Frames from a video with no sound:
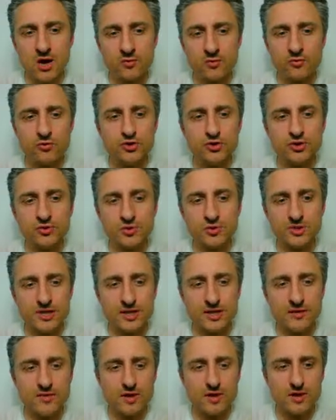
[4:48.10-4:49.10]
можете
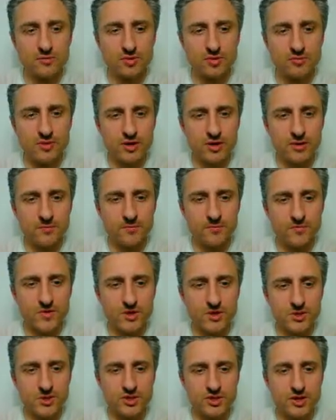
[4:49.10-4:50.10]
установить, например,
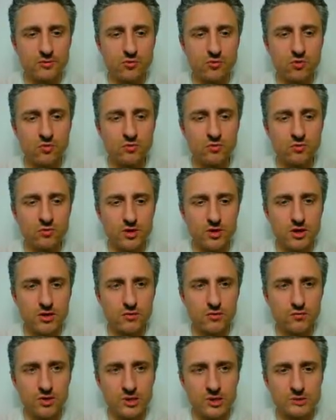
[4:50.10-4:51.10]
Cinnamon, и
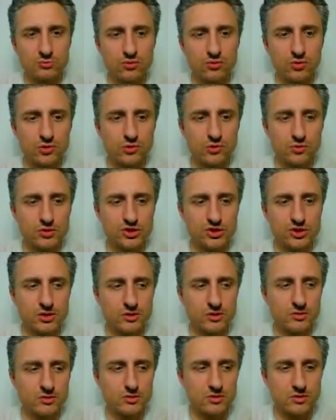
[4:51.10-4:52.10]
у вас будет
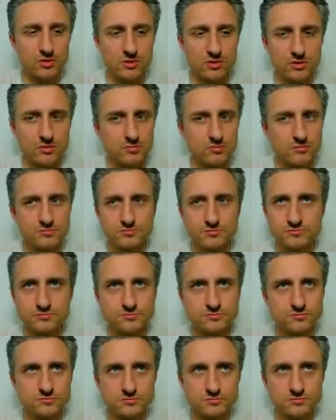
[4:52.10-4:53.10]
тоже э,
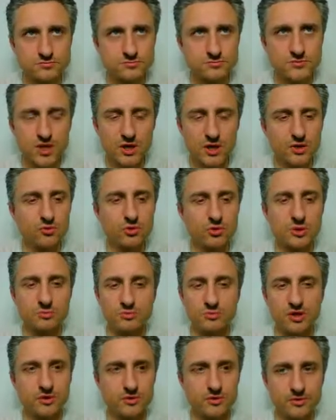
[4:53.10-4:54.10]
Linux
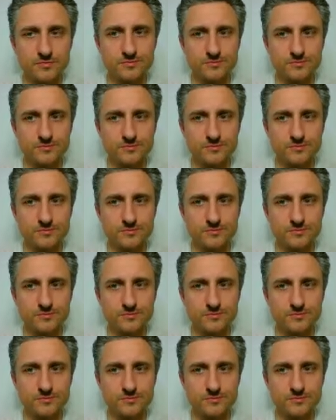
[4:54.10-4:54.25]
Mint.